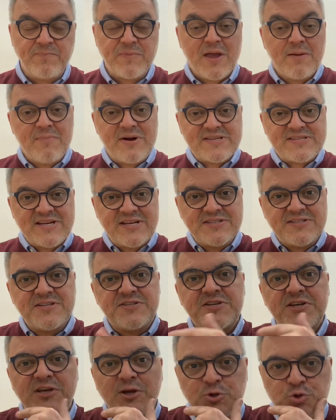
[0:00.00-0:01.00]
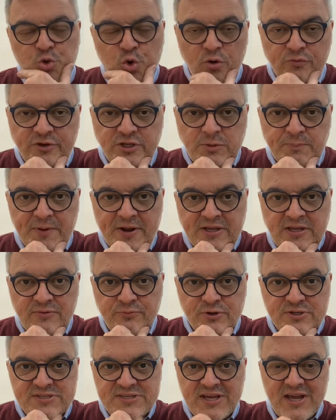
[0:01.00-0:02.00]
Mas antes de seguir, eu te convido para que
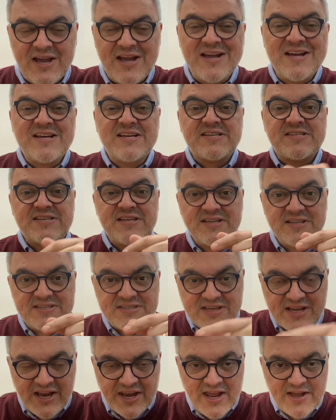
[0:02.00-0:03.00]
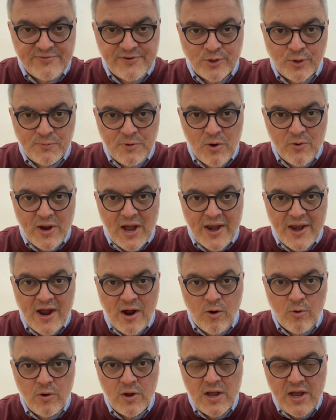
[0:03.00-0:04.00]
você se inscreva no meu
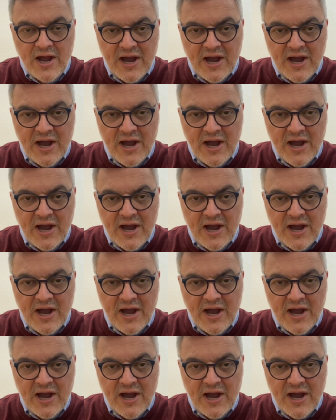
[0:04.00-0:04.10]
canal,